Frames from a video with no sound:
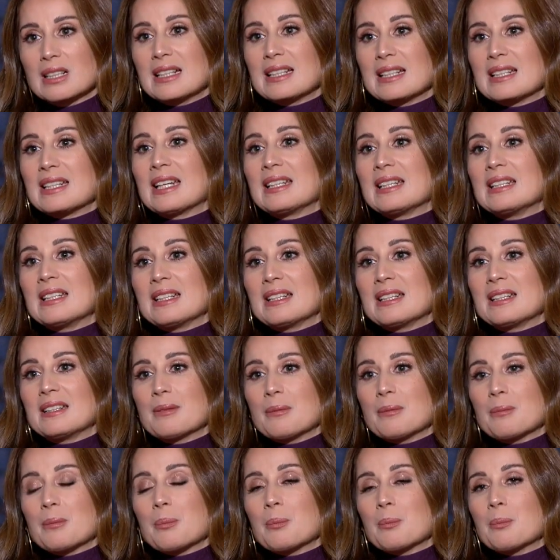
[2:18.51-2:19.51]
يعني
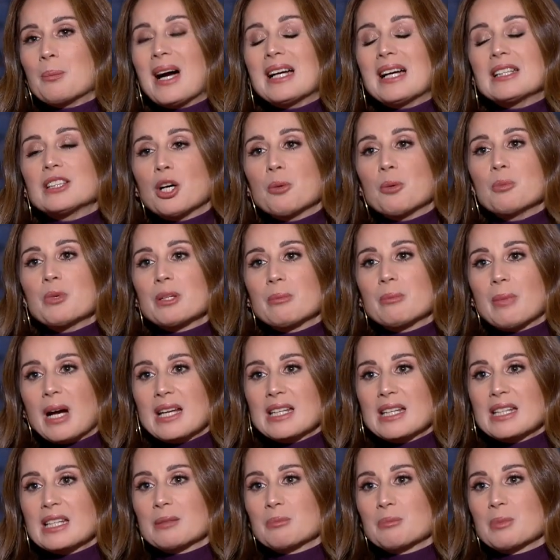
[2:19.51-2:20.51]
بعد عمر
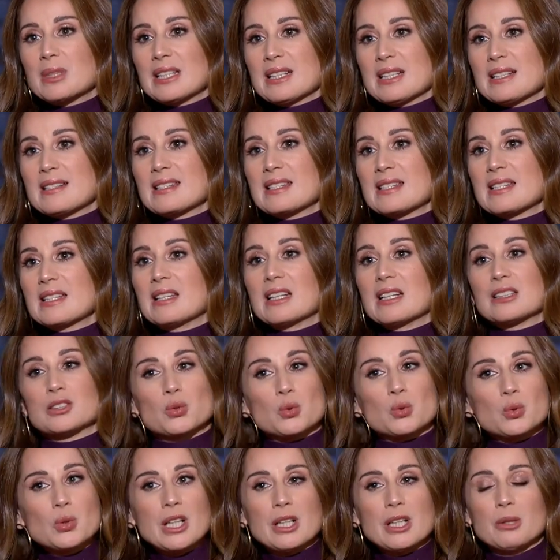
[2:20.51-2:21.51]
معين بتحسي
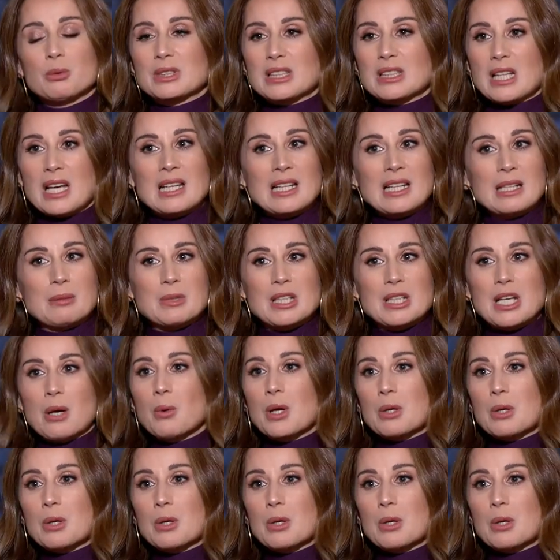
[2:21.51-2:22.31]
لتروحي وتقلعي من اول